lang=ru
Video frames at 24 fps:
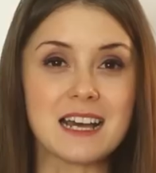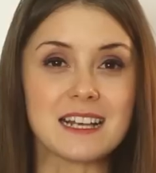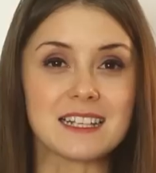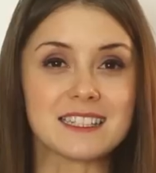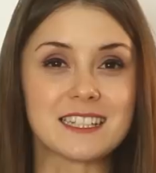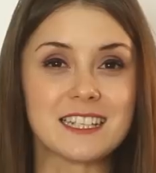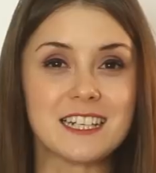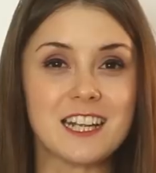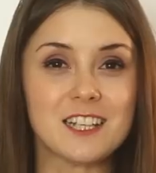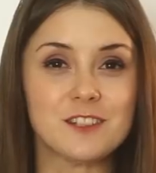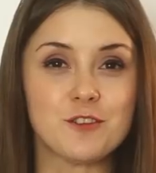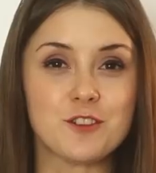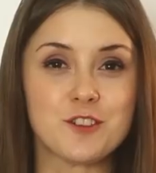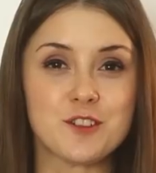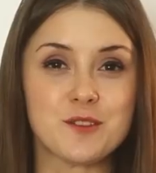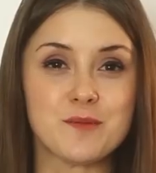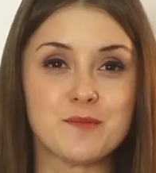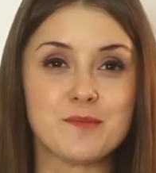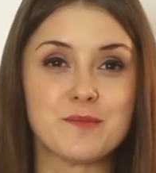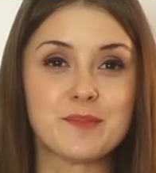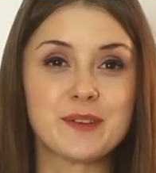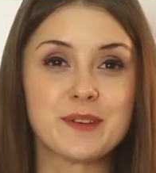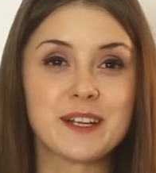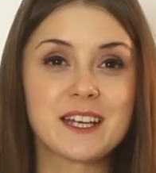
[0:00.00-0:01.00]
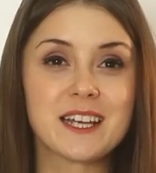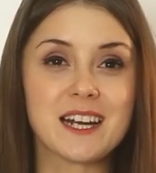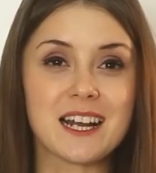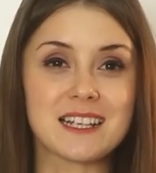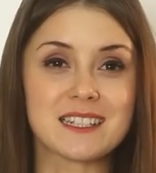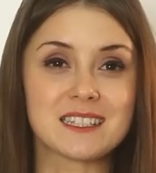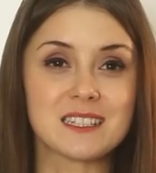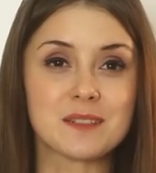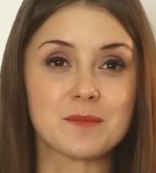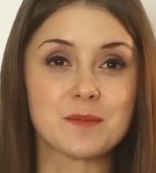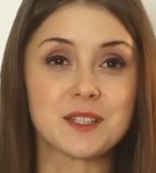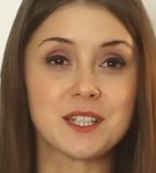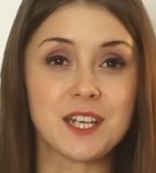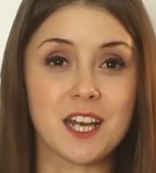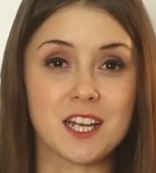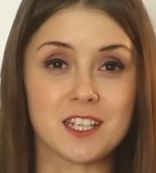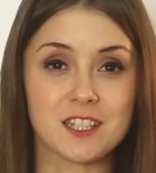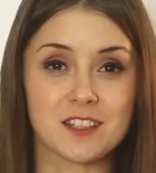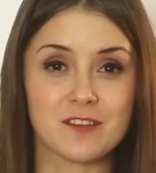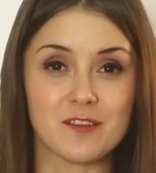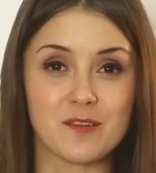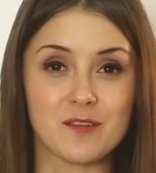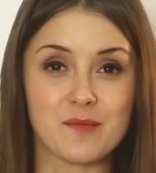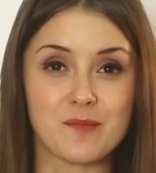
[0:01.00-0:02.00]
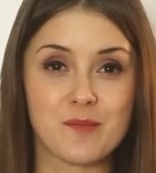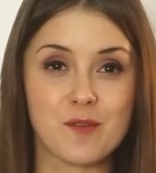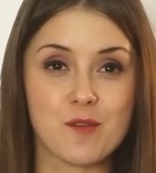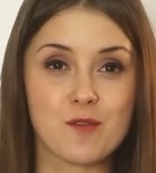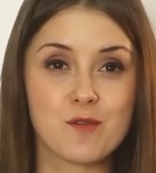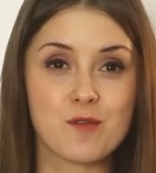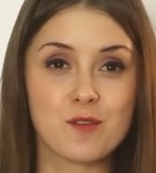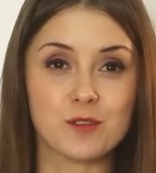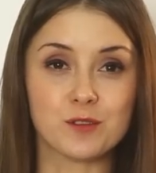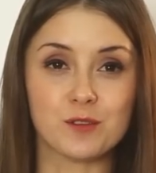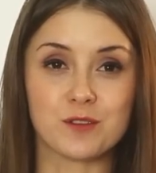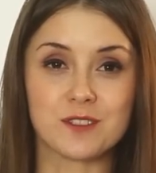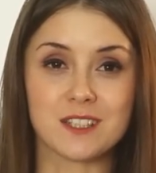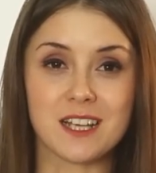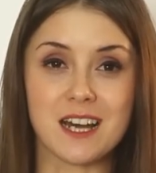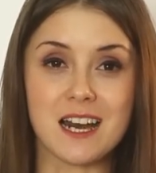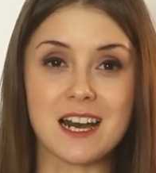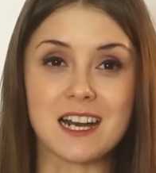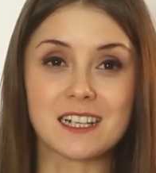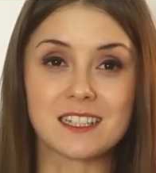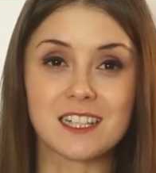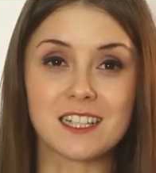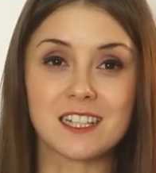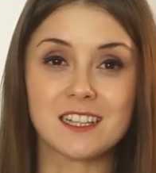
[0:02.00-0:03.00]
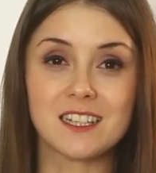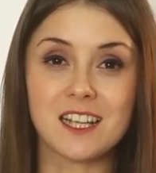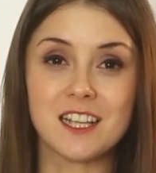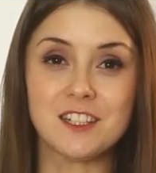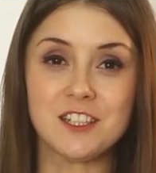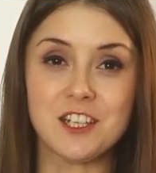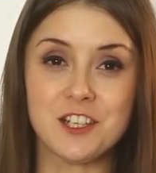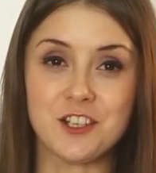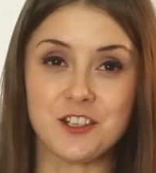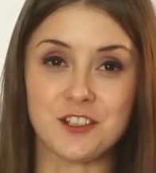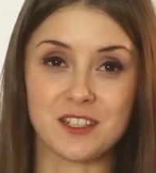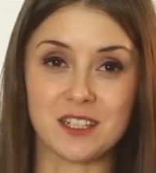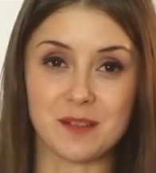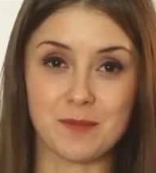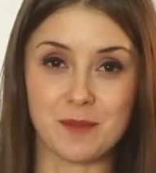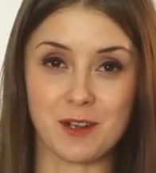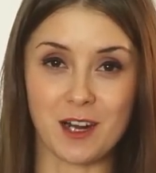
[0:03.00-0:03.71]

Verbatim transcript: Следующим прекрасным средством по уходу за ортодонтическими